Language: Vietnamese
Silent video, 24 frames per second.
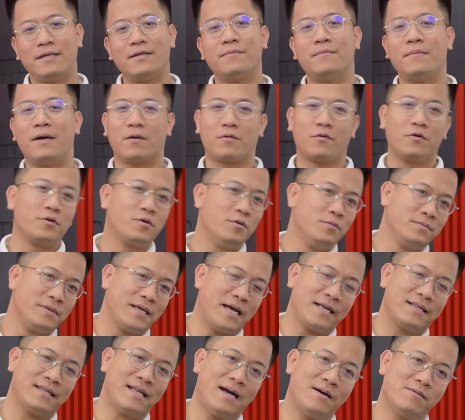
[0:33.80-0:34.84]
nhưng mà cuối cùng thì
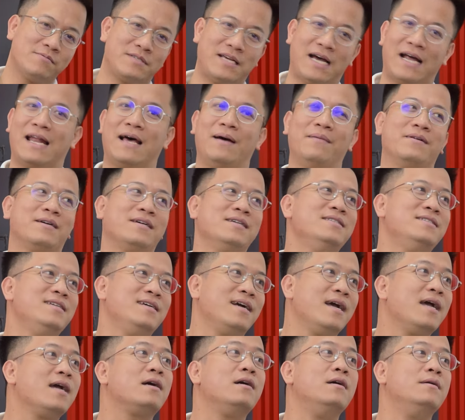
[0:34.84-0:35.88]
anh ta cũng chả làm được cái gì
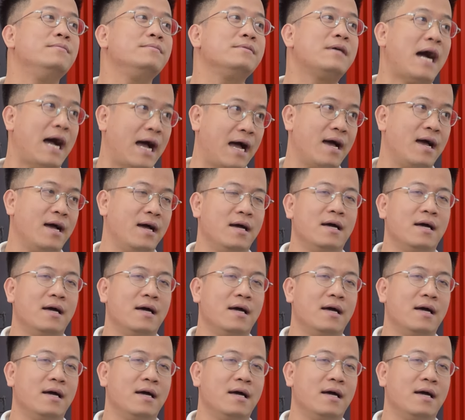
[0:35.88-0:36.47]
ghê gớm cả.